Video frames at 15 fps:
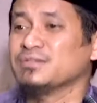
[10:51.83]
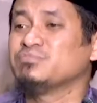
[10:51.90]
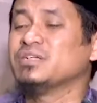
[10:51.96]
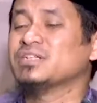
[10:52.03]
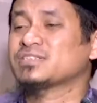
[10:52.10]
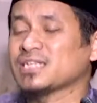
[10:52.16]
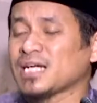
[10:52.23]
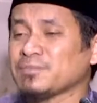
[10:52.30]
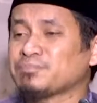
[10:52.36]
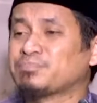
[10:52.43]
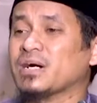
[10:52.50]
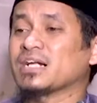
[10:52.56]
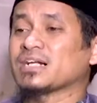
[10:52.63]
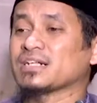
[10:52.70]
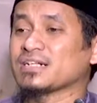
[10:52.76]
bisa
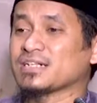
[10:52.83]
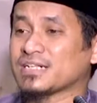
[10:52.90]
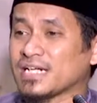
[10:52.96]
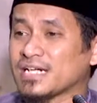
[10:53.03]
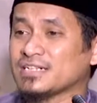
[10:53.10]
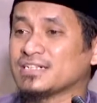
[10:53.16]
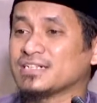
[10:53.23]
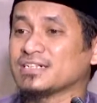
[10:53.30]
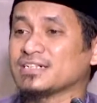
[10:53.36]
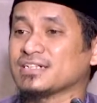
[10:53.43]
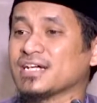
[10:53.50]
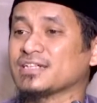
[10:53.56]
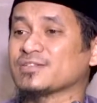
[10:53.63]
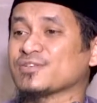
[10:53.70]
barengan dengan